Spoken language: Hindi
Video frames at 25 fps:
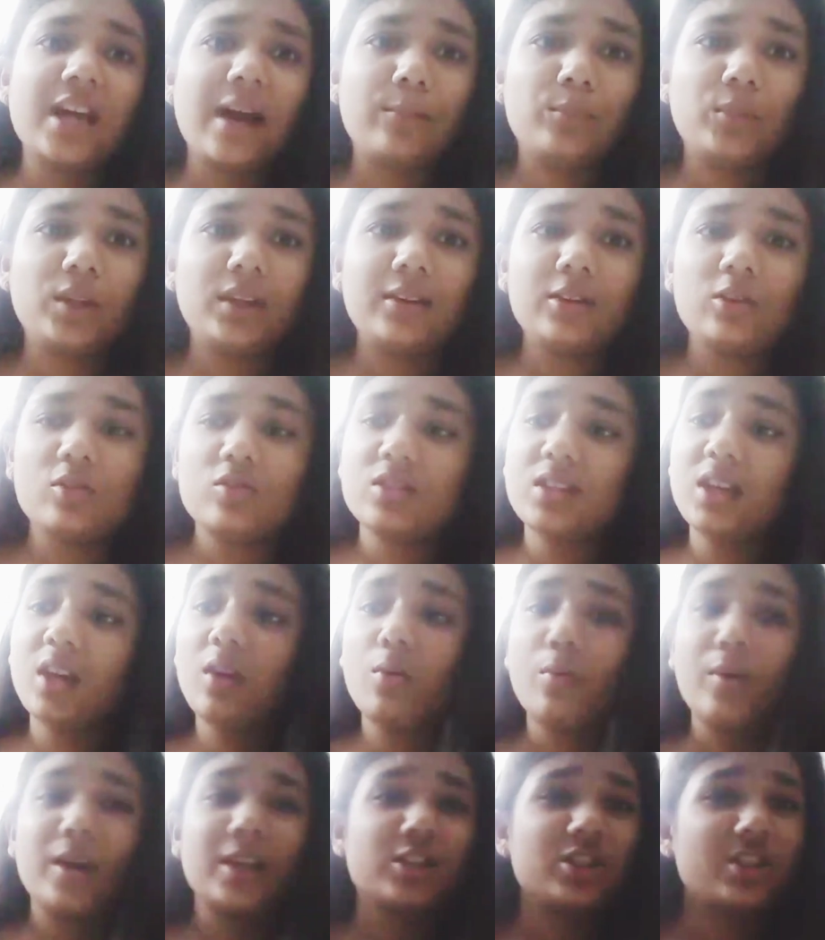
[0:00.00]
चैप्टर है तो उसके
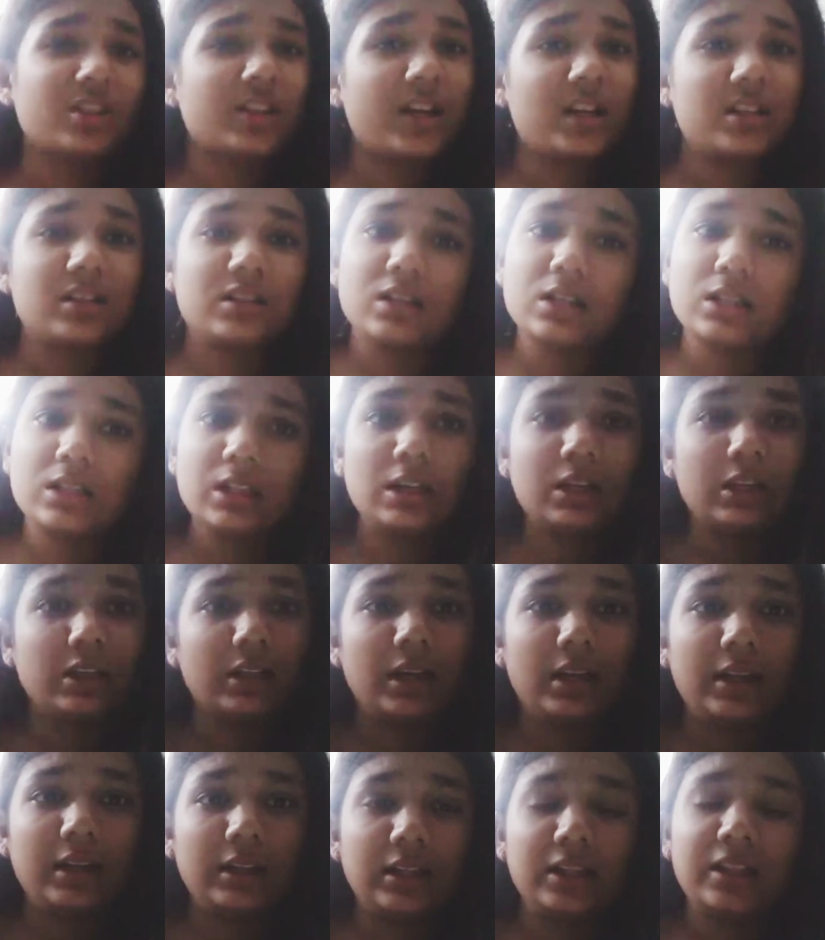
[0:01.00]
क्वेश्चन आंसर्स लर्न
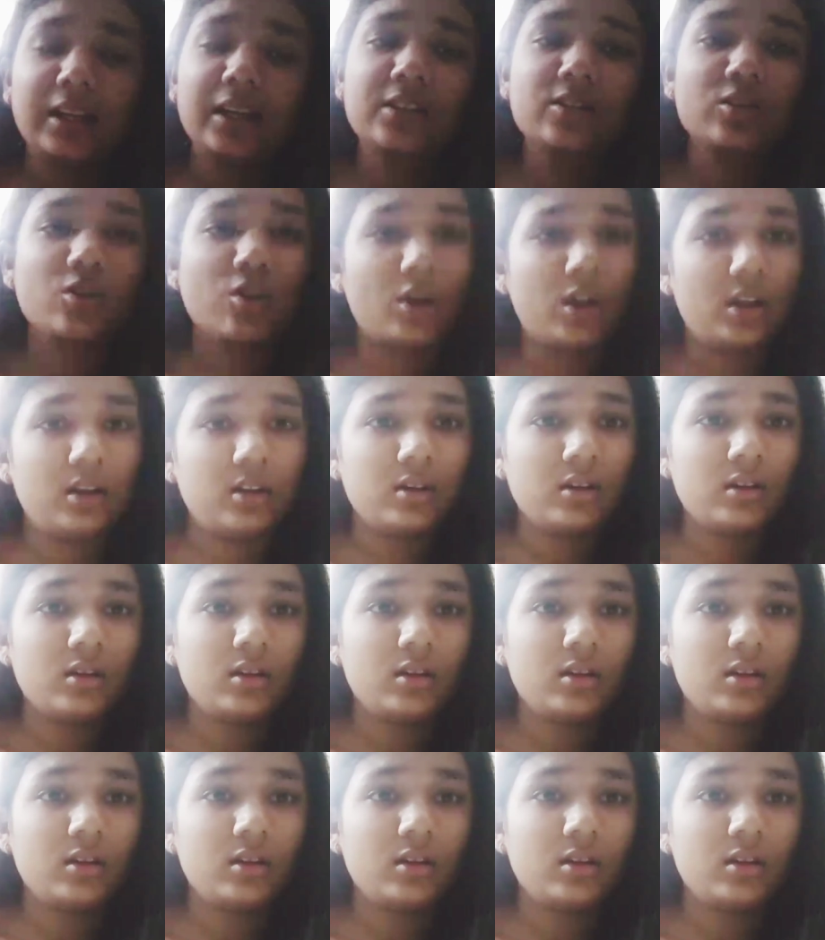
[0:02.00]
कर लेता दैट्स ऑल